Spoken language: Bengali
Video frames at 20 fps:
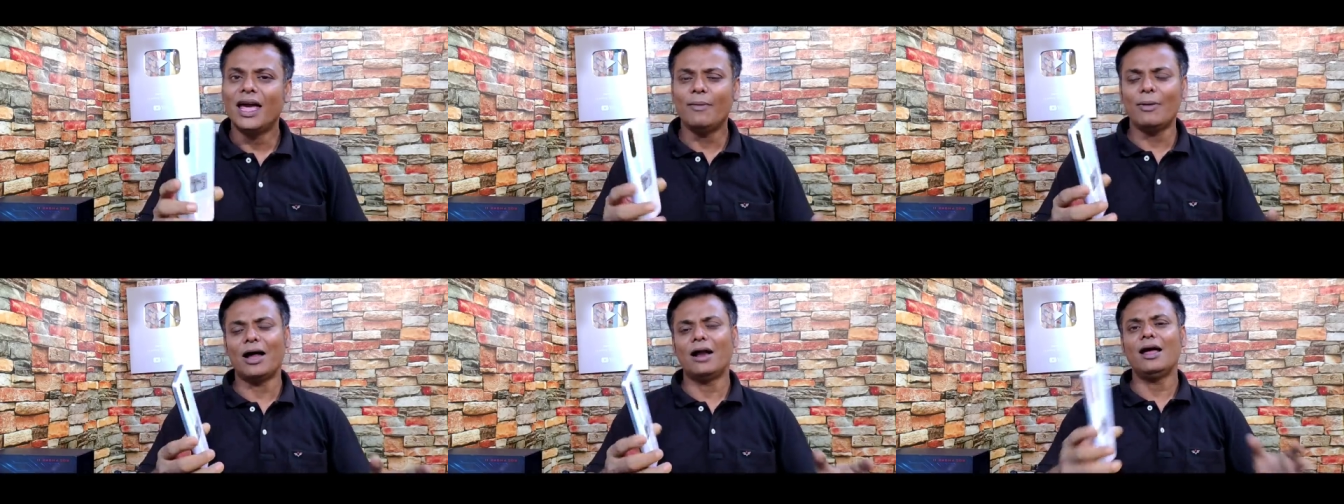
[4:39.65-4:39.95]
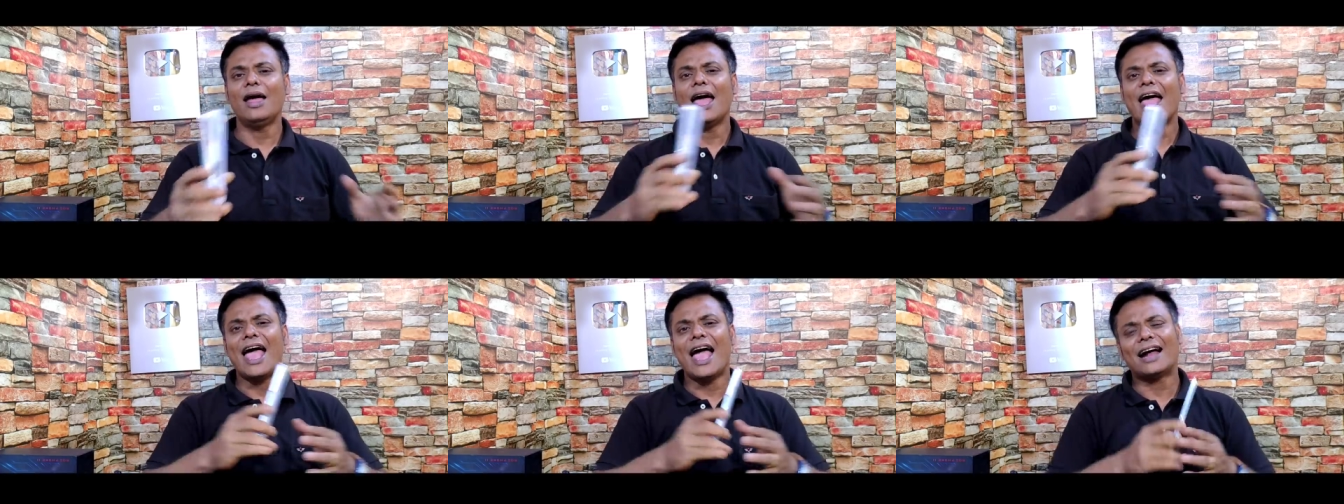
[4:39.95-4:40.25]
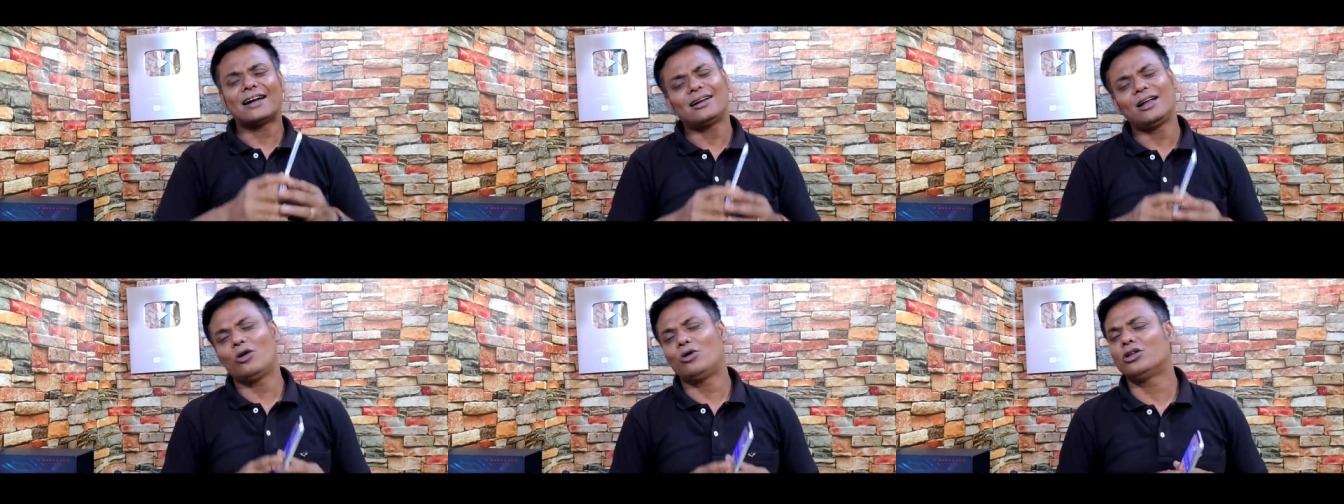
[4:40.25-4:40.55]
এবার
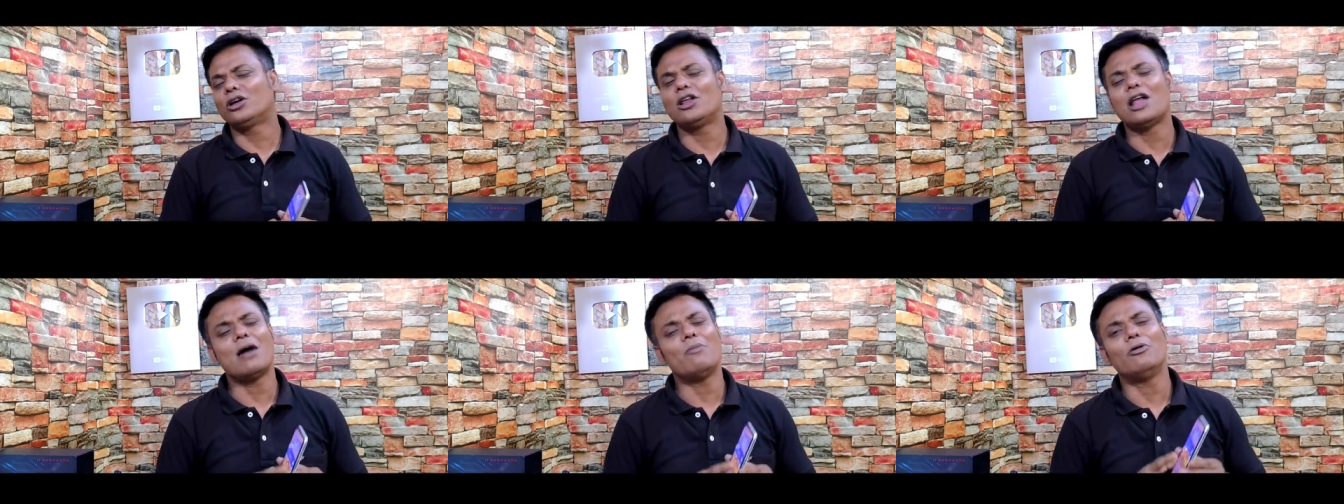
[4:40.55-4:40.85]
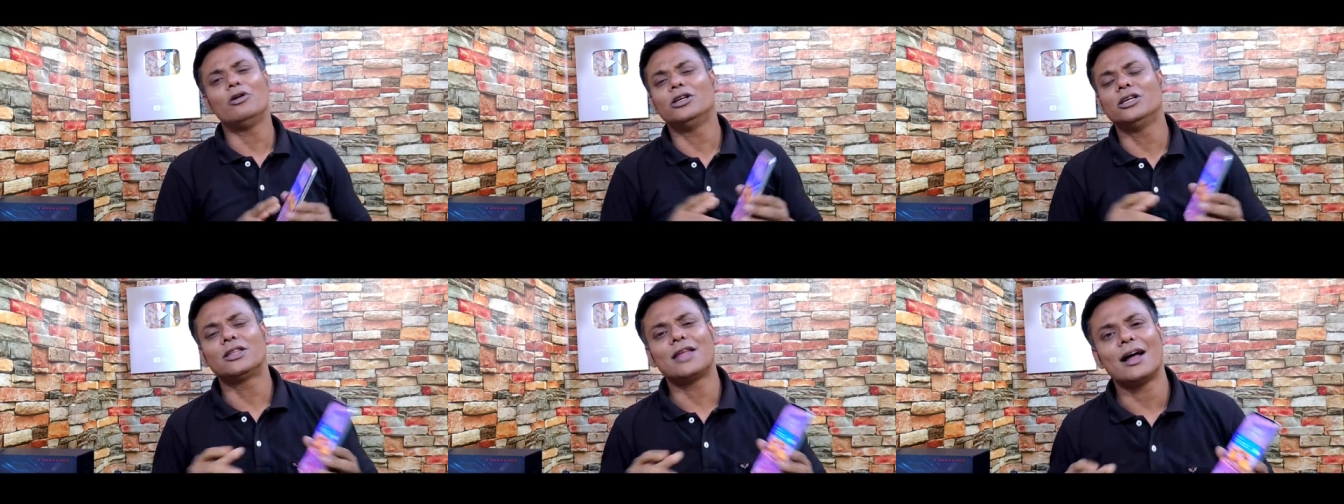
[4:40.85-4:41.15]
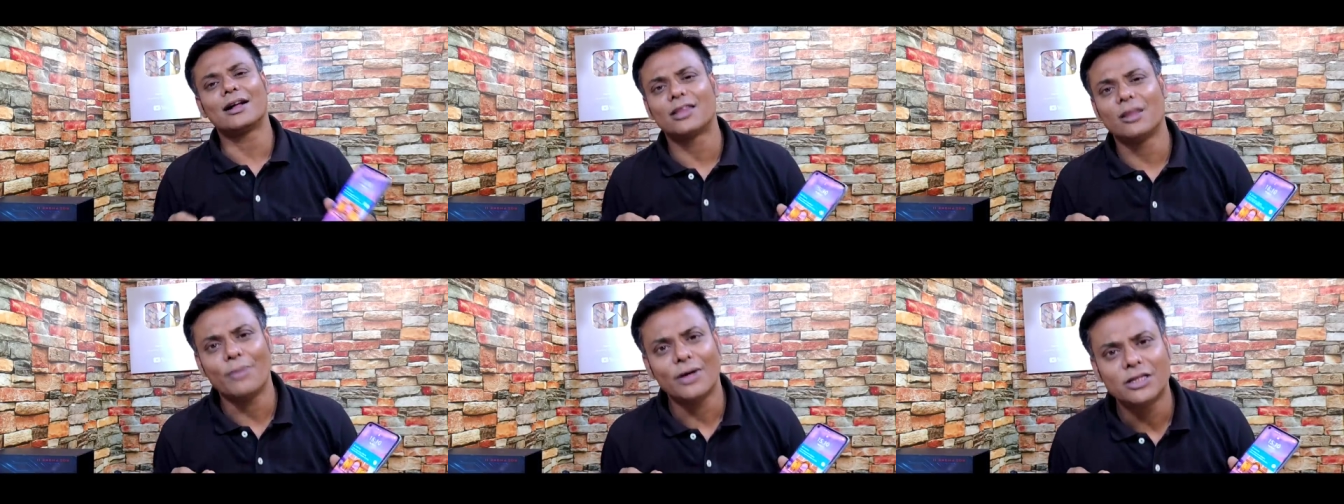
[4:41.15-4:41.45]
একটা কথা না বলে যে
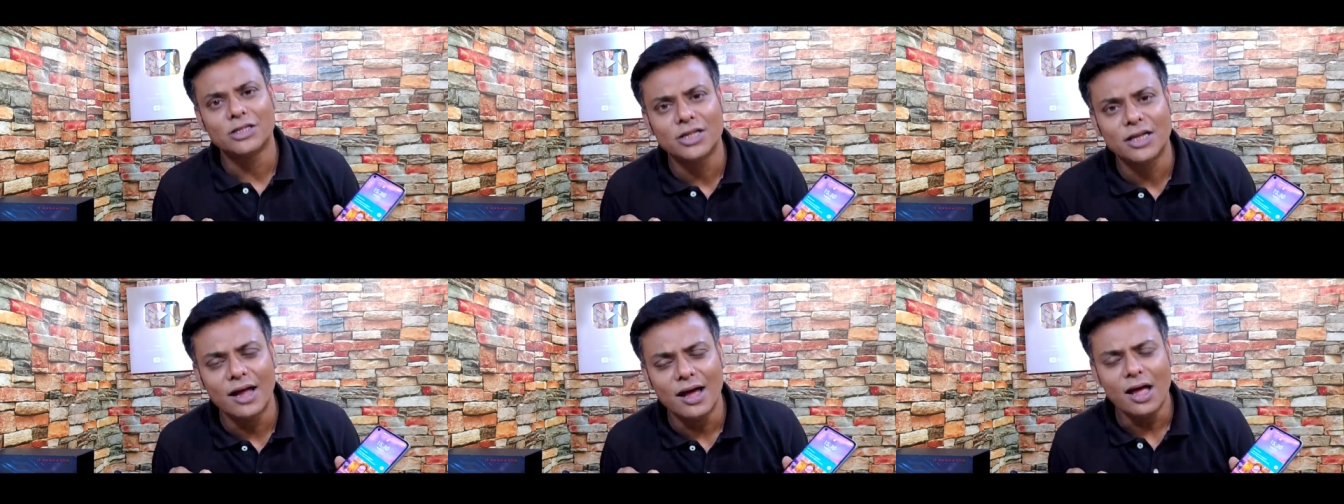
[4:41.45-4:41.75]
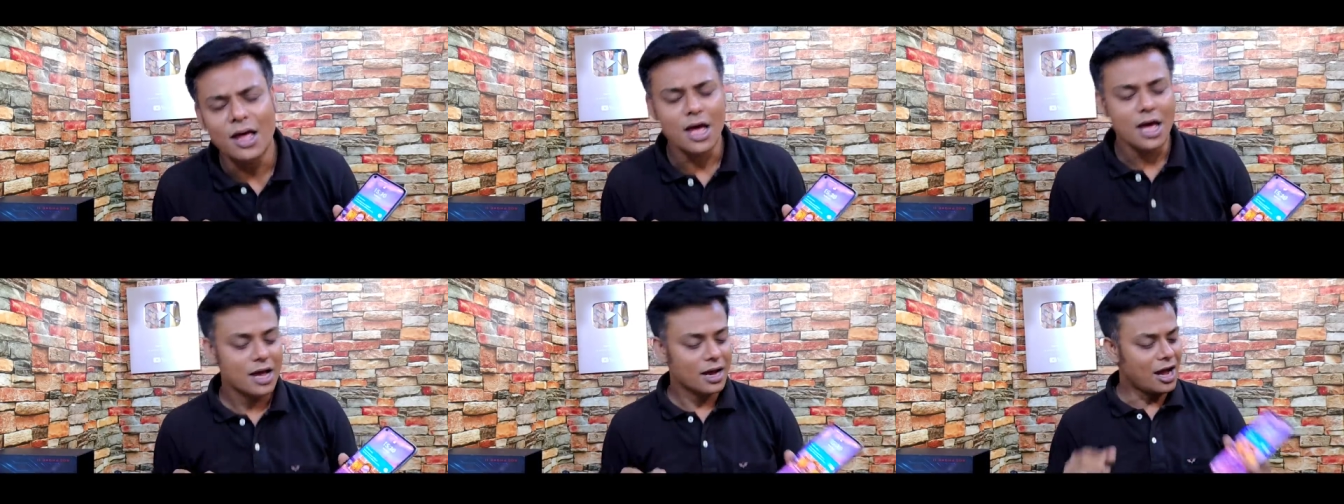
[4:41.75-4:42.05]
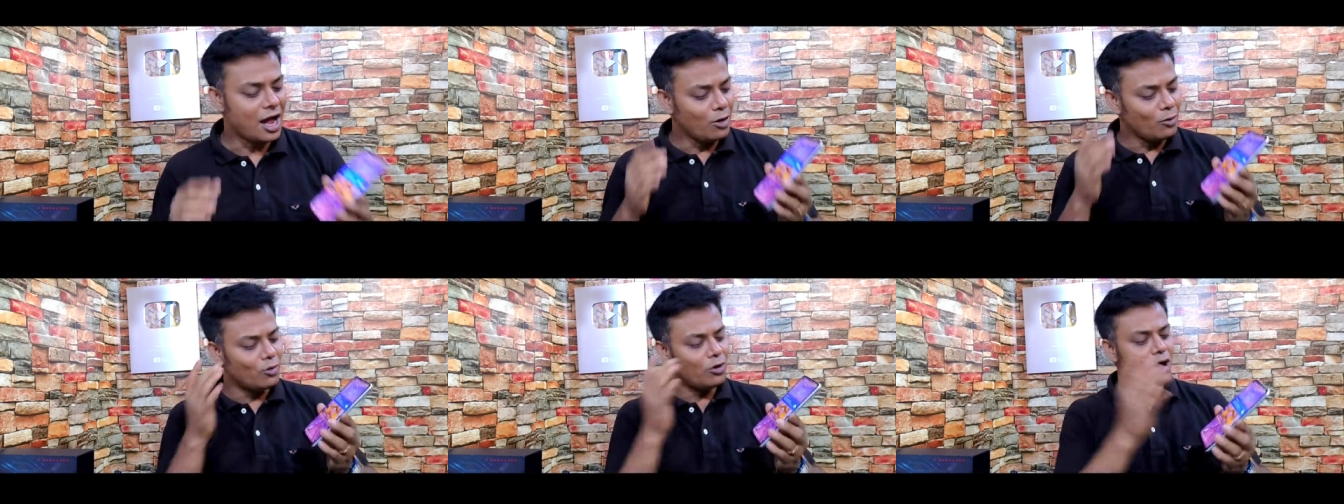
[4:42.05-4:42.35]
থাকতে পারছি না
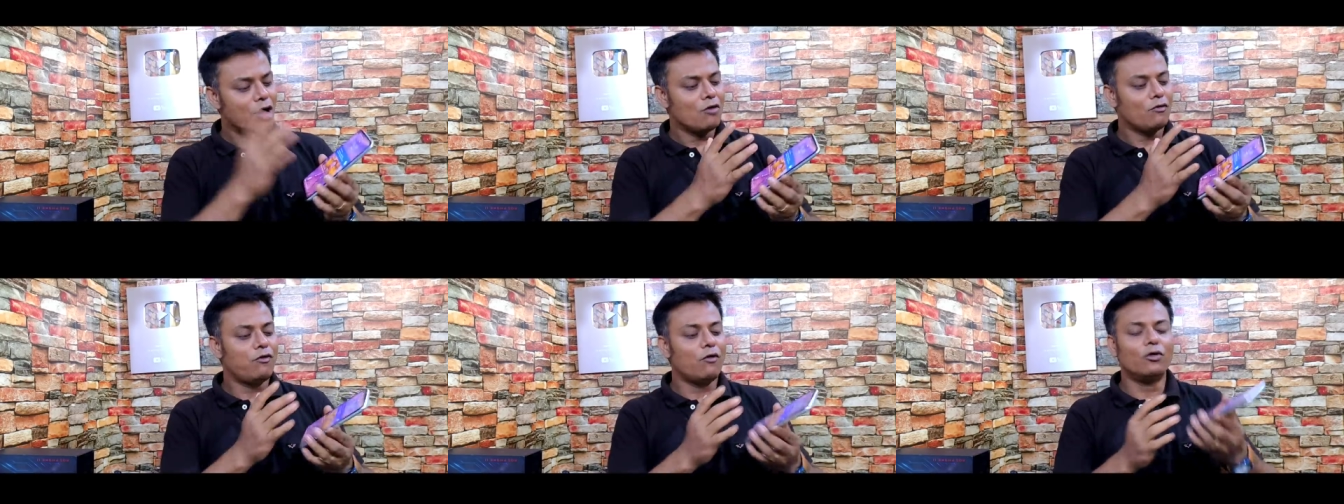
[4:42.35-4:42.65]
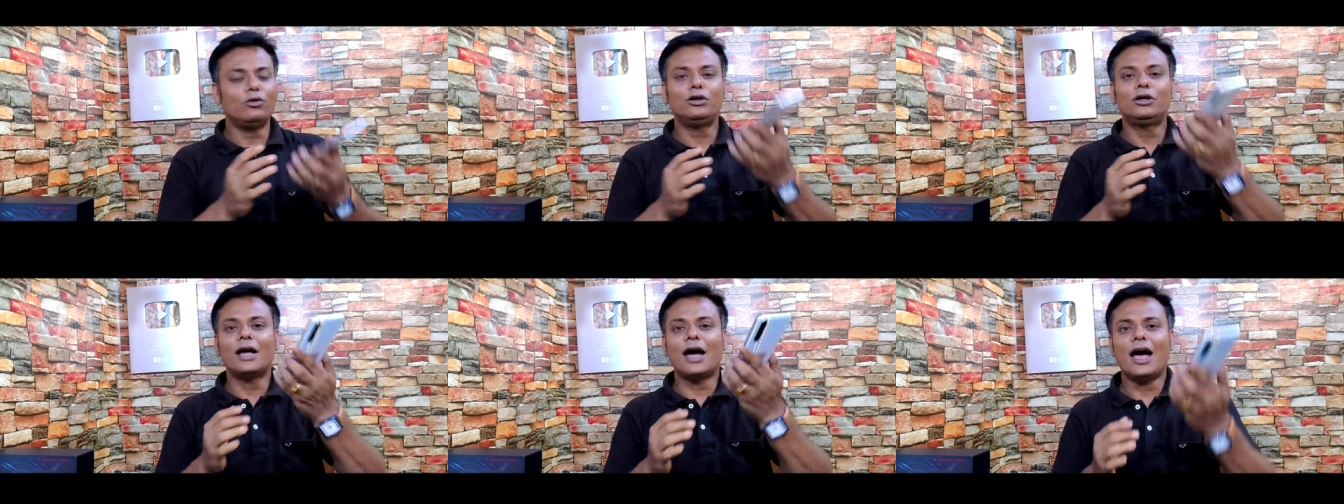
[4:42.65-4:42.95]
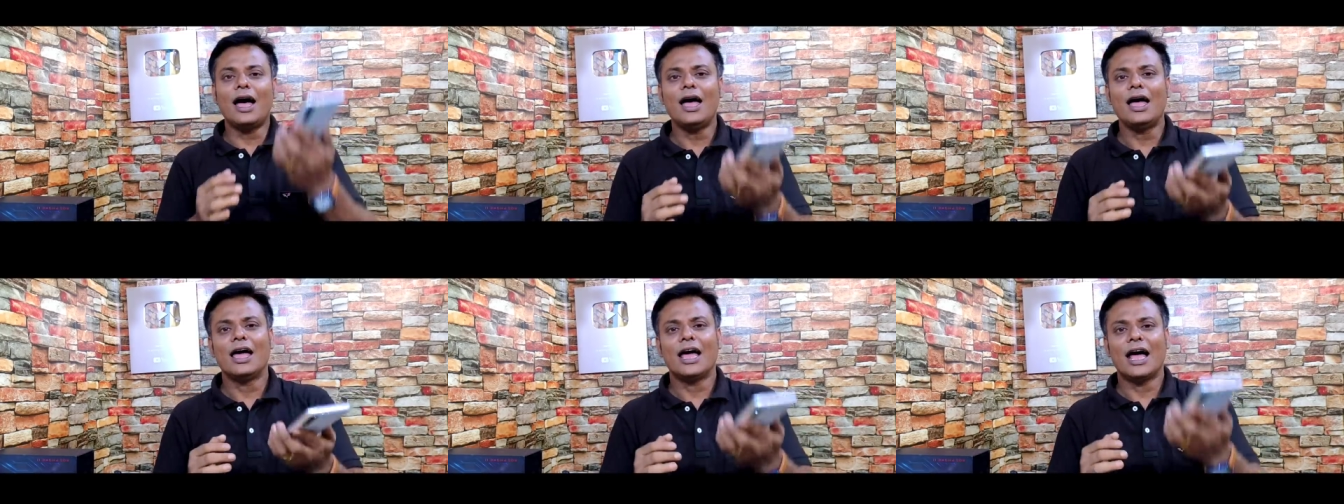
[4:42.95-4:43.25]
কারণ ফোনটা